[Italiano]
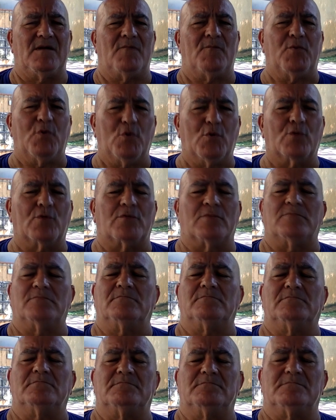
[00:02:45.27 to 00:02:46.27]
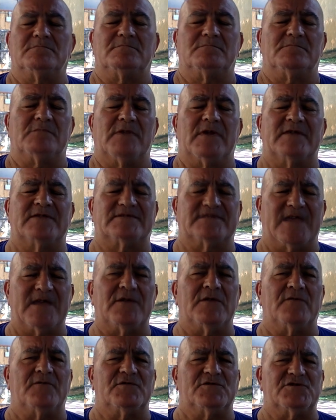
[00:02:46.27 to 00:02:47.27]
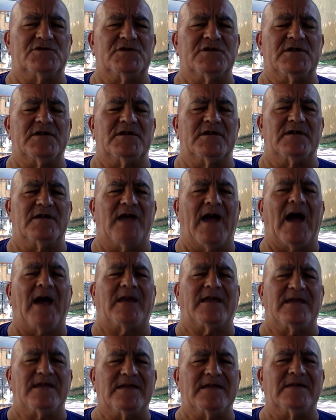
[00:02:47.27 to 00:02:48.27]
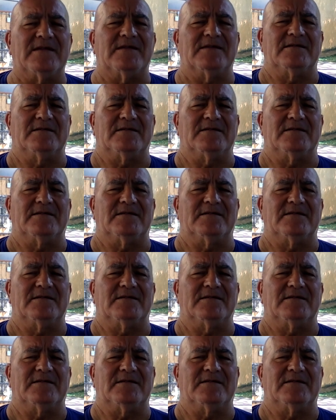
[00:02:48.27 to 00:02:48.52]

pur essendo vicini a chi